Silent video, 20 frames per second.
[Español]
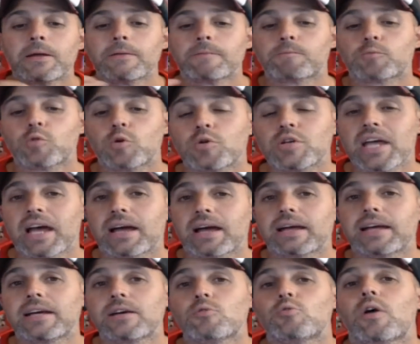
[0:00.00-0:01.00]
como ya
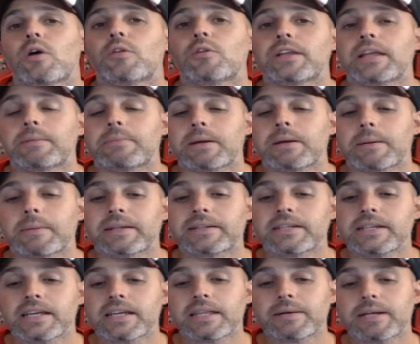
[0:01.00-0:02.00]
es jugador de la primera
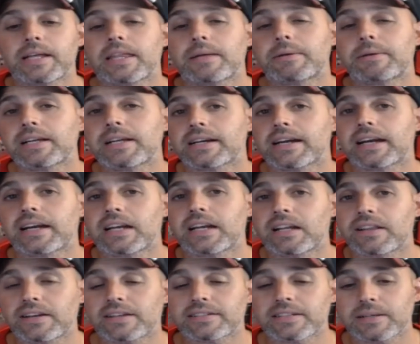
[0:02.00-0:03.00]
plantilla, debería de venir en el
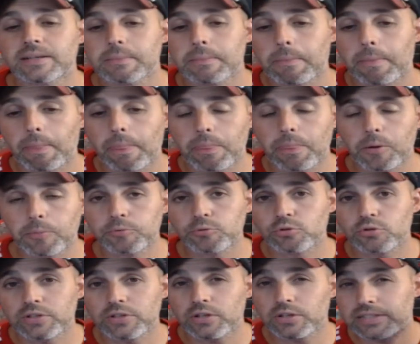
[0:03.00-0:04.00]
DLC
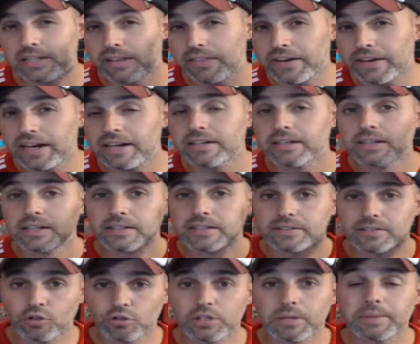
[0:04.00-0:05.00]
2.0 que saldrá. Si
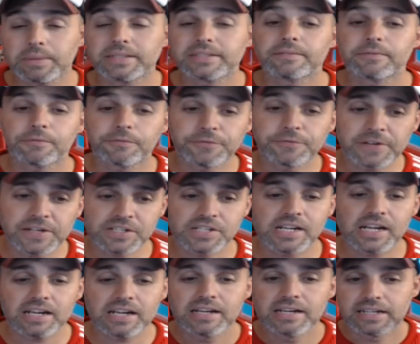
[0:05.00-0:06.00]
no lo sabéis,
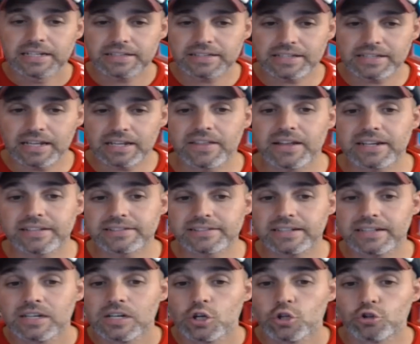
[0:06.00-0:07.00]
fecha del DLC
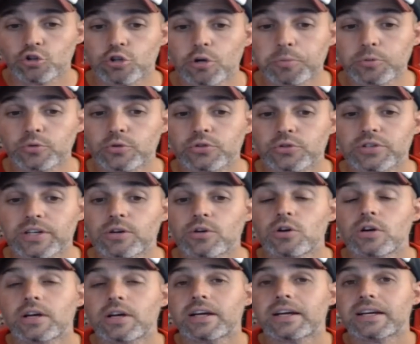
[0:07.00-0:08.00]
2.0
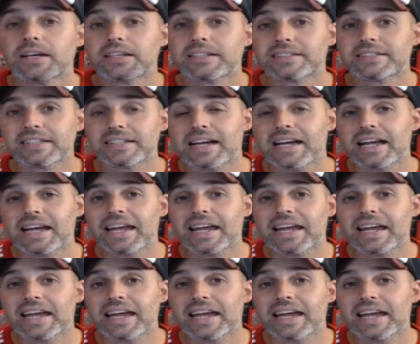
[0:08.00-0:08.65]
será